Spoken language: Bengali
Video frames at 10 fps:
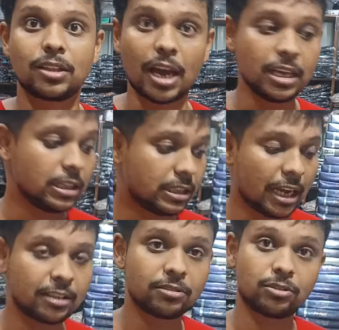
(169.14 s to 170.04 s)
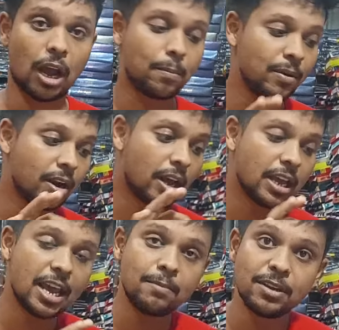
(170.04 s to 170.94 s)
তাই তা
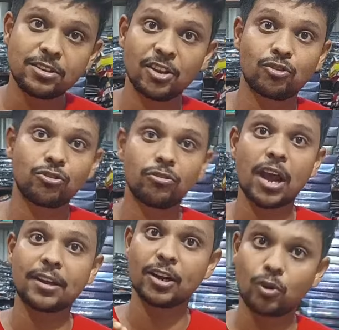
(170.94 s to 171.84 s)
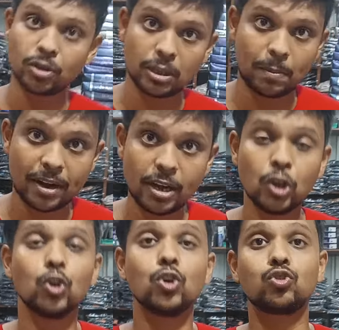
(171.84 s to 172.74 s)
আপনারা এই বিজনেসের জন্য অ্যাটেন্ড করতে
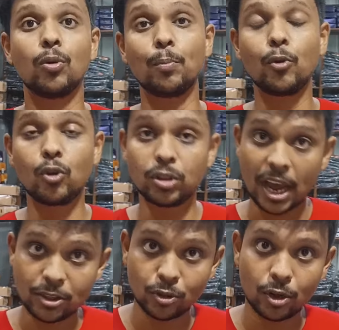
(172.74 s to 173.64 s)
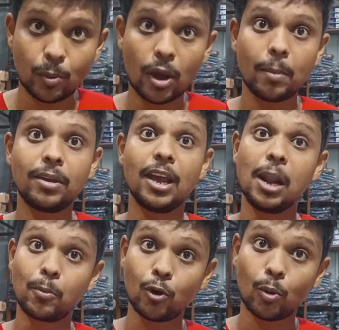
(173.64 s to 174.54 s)
পারেন সম্পূর্ণ দায়িত্ব নেব আমি
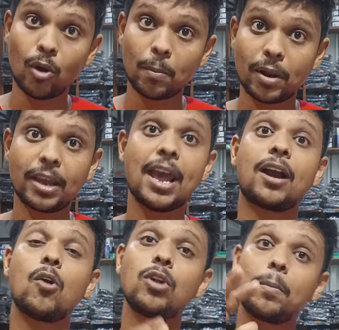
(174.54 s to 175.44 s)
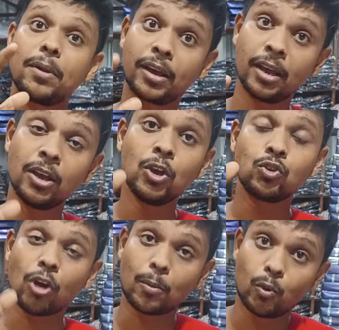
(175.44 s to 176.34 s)
হেল্প করব আপনাকে অ্যাকাউন্ট আপনাকে
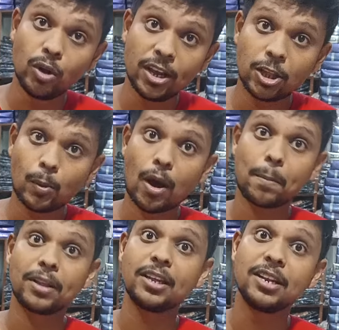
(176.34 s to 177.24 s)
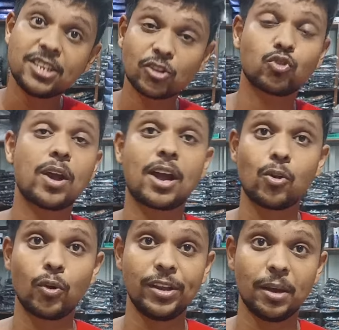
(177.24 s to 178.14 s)
সব খুলিয়ে দেবো আপনাদের নিজস্ব
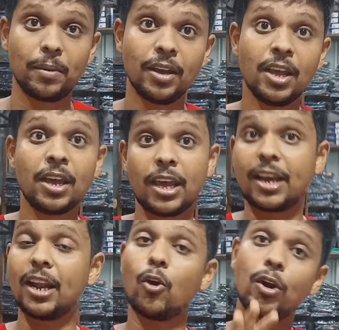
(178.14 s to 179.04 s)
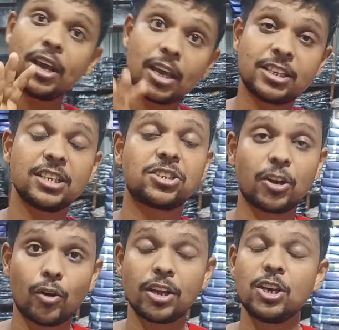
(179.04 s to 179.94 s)
অ্যাকাউন্ট হয়ে যাবে এখানে অনেকে
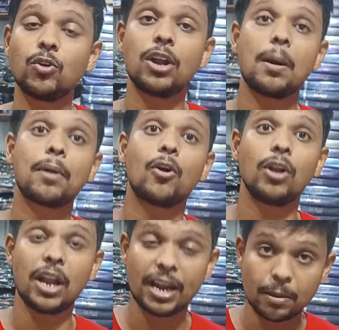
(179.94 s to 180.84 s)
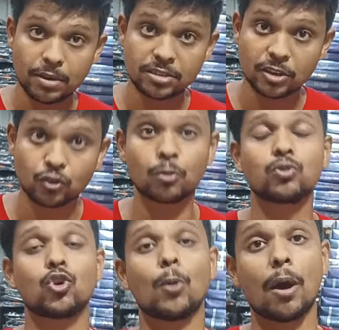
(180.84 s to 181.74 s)
চেষ্টা করে কি করে আমরা অনলাইনে বিজনেস
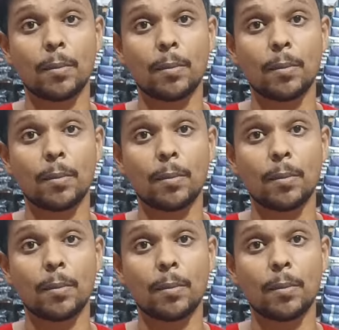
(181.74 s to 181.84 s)
করব সব